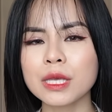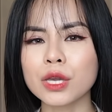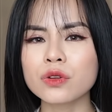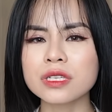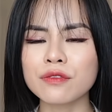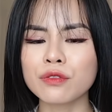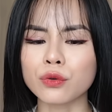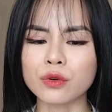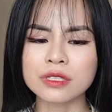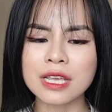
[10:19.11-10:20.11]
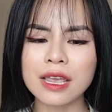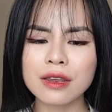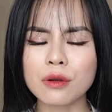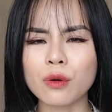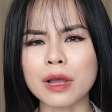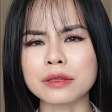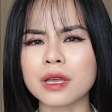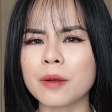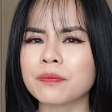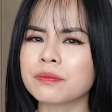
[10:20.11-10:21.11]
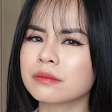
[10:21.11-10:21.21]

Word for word: thì cái độ che phủ nó sẽ được khoảng tầm